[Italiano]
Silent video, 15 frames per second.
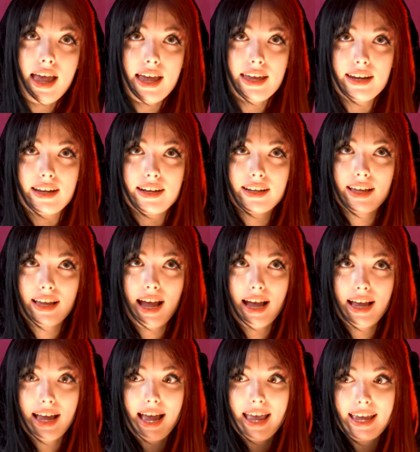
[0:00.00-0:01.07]
Eren,
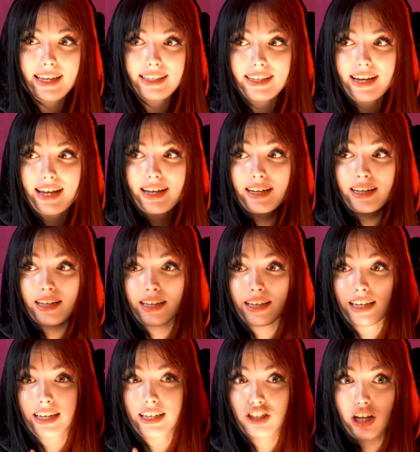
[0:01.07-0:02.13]

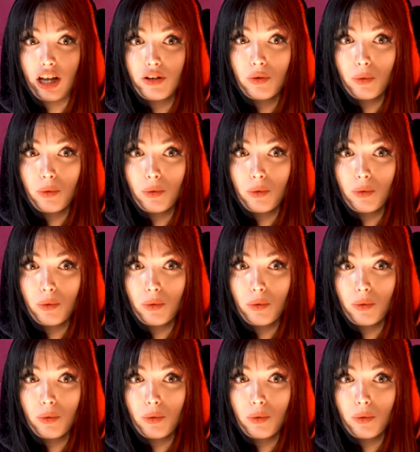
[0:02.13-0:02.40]
Adrien e Chat